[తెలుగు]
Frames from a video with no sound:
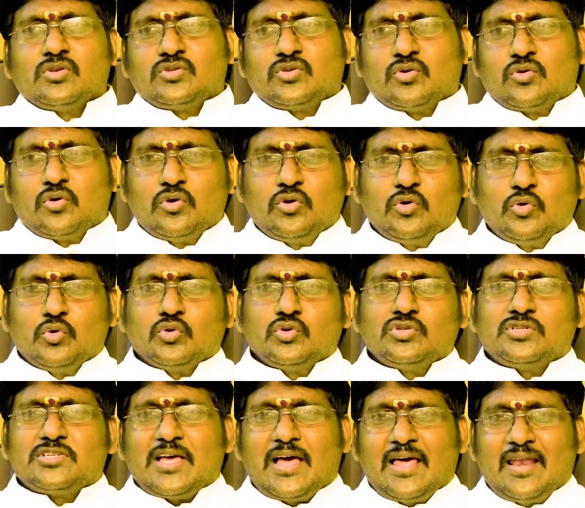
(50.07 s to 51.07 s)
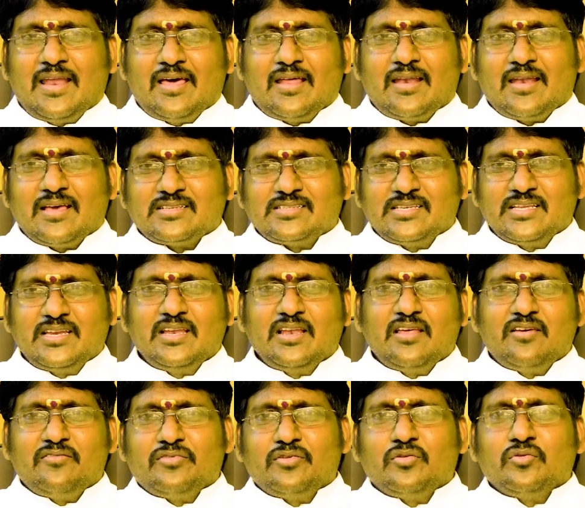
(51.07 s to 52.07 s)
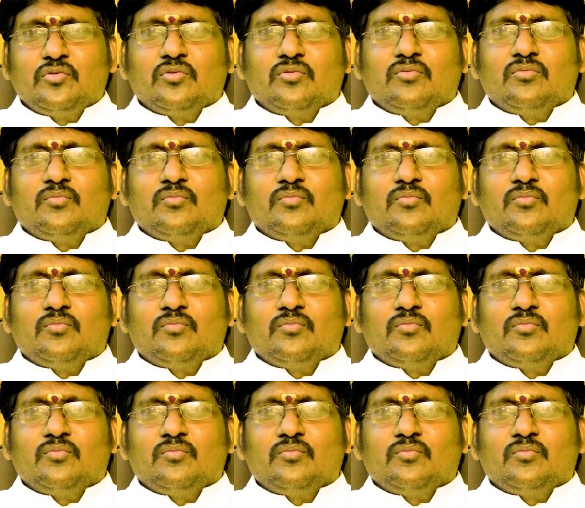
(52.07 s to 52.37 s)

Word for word: శుక్రుడు చాలా లగ్జరీ లైఫ్ను